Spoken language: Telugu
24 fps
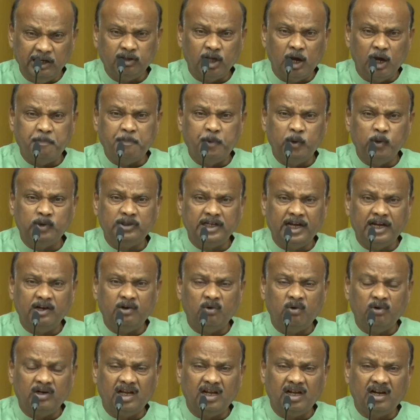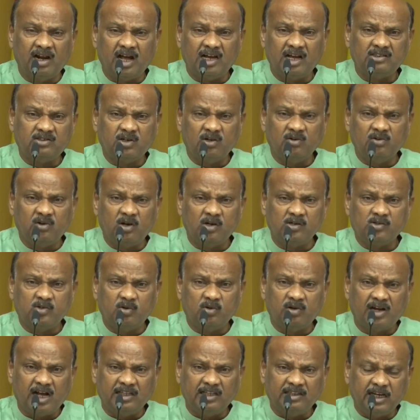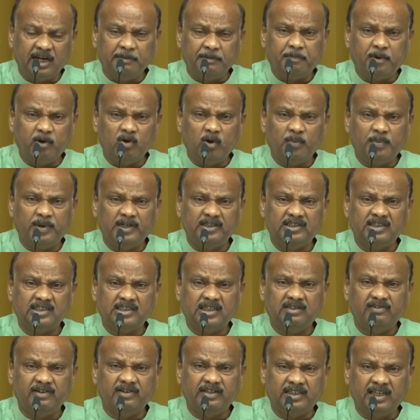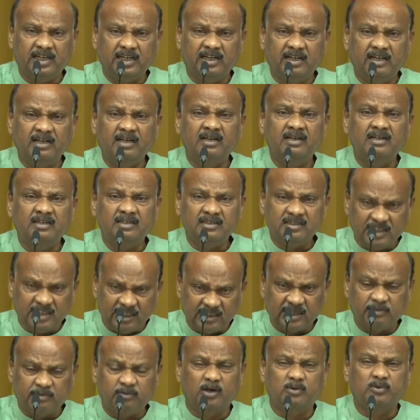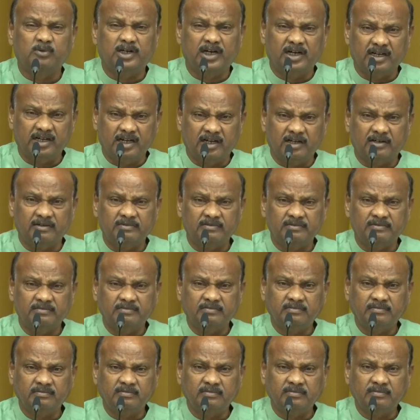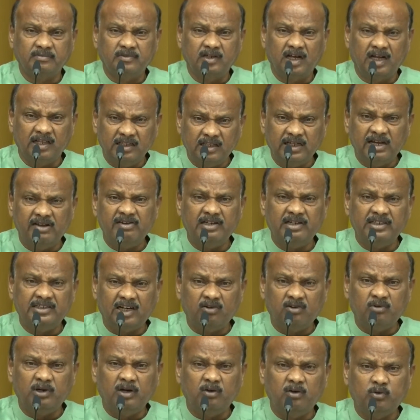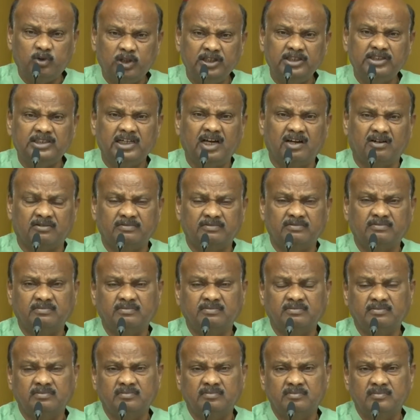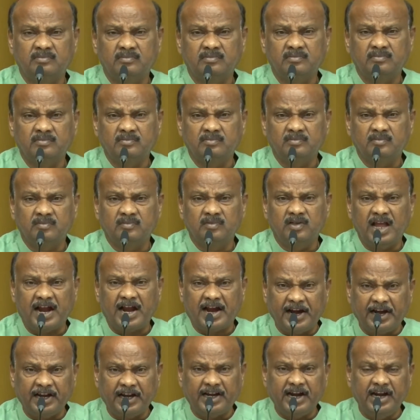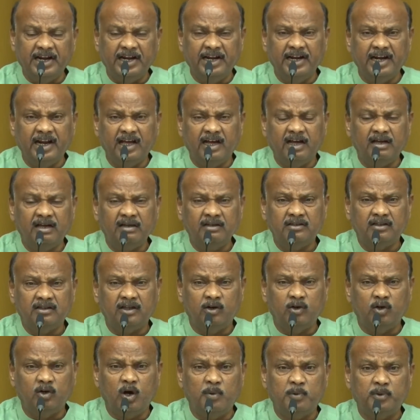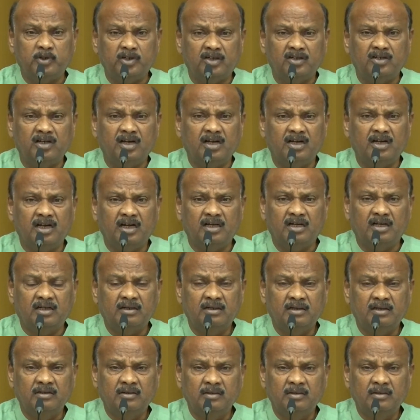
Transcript: ఏ తప్పు చేయకుండా రాష్ట్రం కోసం రాత్రి పాలు పనిచేసిన వ్యక్తి చంద్రబాబు నాయుడు గారు అందుకే వీళ్ళు జనం గుర్తించారు ఎక్కడికి వెళ్ళినా తండోపతండాలుగా